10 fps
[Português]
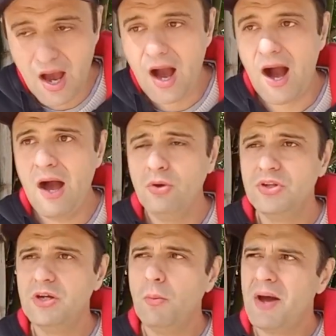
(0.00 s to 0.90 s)
Ah,
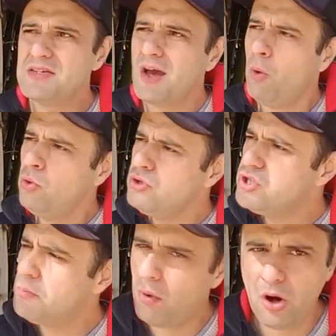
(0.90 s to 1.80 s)
Rodrigo, mas
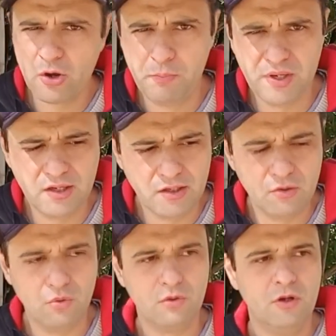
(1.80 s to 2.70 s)
aonde mora o perigo?
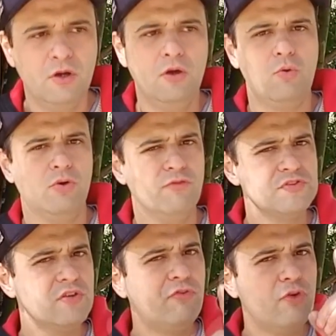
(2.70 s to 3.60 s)
Quando
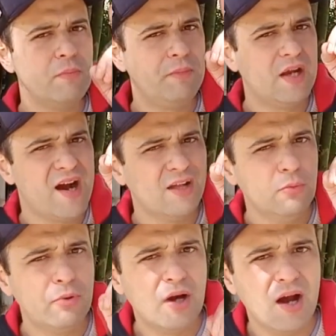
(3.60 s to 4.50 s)
você foi picado
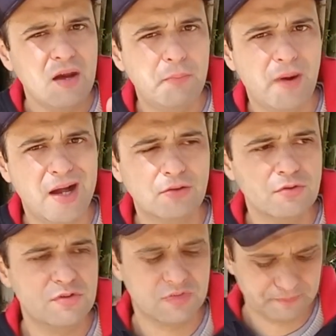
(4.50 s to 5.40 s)
por
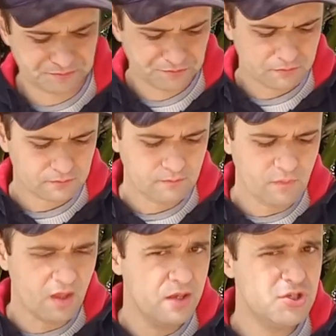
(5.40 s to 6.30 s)
carrapatos
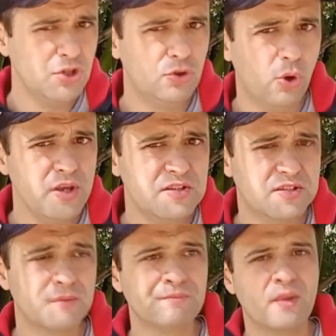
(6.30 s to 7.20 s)
e de
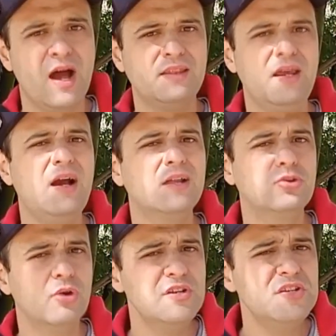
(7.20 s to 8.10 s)
2 até
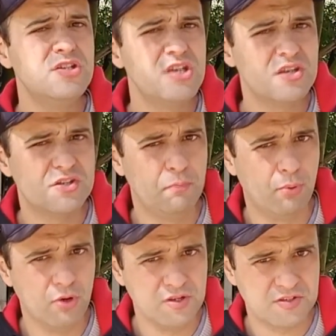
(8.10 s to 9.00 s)
14 dias
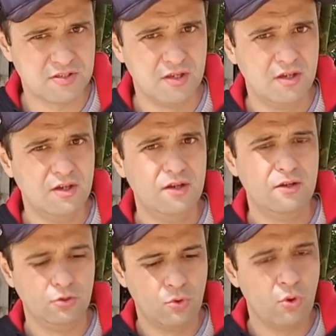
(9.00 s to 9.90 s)
depois
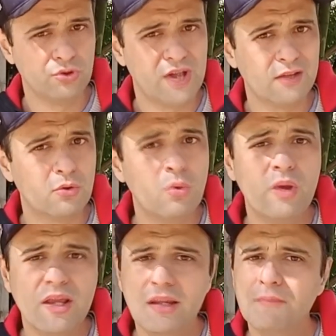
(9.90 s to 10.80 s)
do contato com
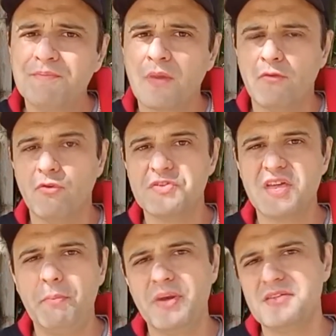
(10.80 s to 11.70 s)
ele,
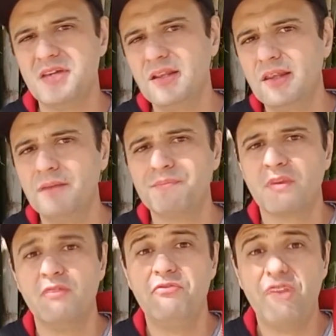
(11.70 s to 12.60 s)
você apresenta
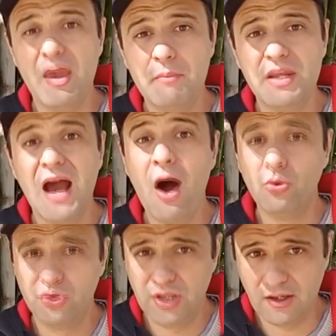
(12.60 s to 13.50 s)
febre
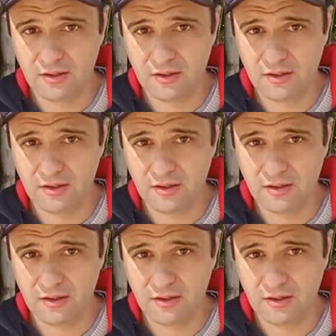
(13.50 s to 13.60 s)
alta.